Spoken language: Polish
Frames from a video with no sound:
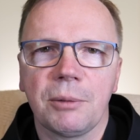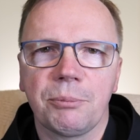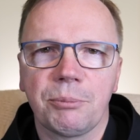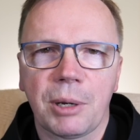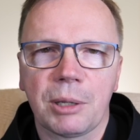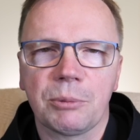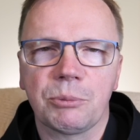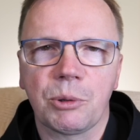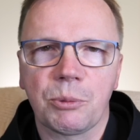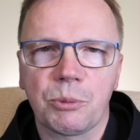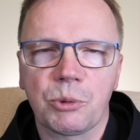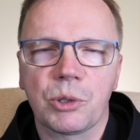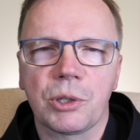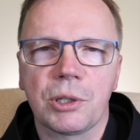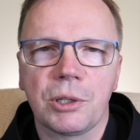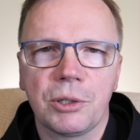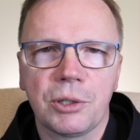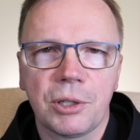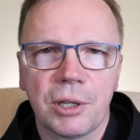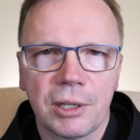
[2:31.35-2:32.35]
Pan Bóg
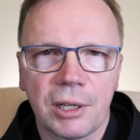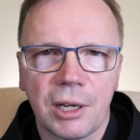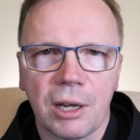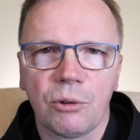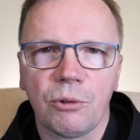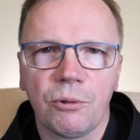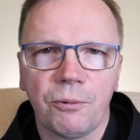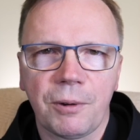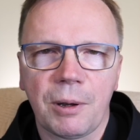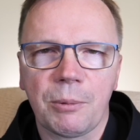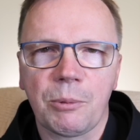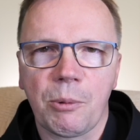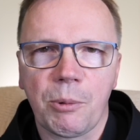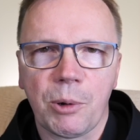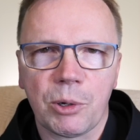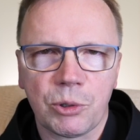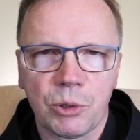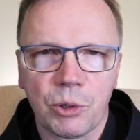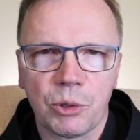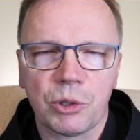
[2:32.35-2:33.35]
przyjdzie, ja ufam
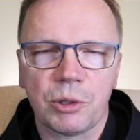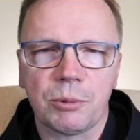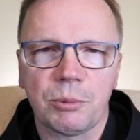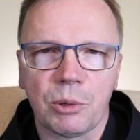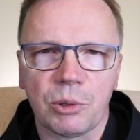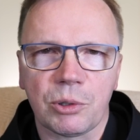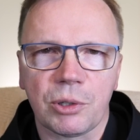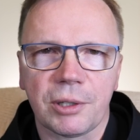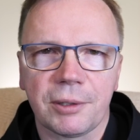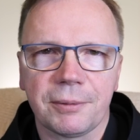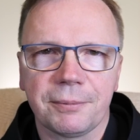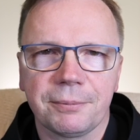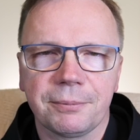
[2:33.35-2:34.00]
opatrzności Bożej.